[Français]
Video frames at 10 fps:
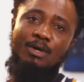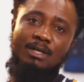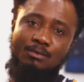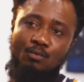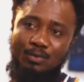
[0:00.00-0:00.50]
doit
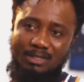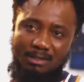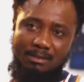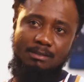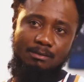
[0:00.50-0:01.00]
être au
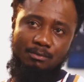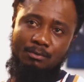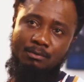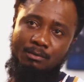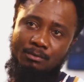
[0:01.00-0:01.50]
centre
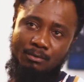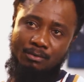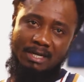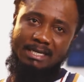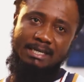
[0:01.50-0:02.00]

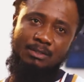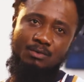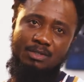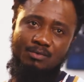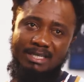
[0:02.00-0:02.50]
de, la
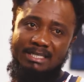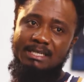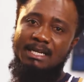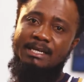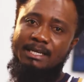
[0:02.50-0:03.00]
création, qui doit
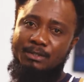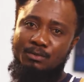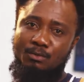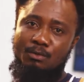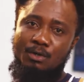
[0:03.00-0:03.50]
guider la
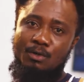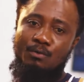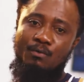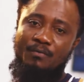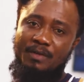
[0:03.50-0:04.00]
création.
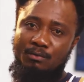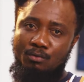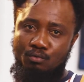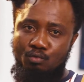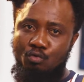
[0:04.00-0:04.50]
Le fait
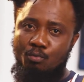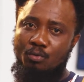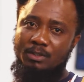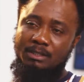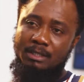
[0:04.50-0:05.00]
de toujours
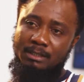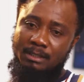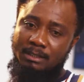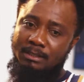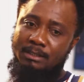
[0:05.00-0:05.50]
poser
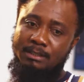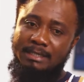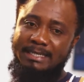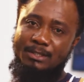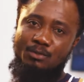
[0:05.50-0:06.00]
des,
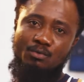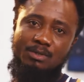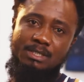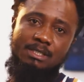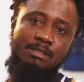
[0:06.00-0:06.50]
questions
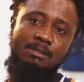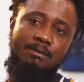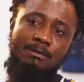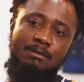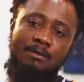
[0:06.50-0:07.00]
qui...
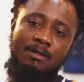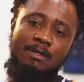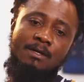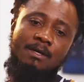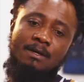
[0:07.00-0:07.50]
Euh,
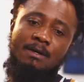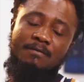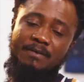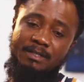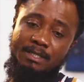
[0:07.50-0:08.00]

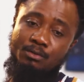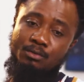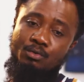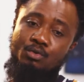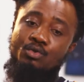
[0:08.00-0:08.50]
enfin,
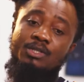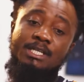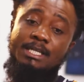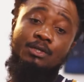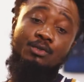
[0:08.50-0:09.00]
de
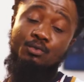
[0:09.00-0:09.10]
susciter quelque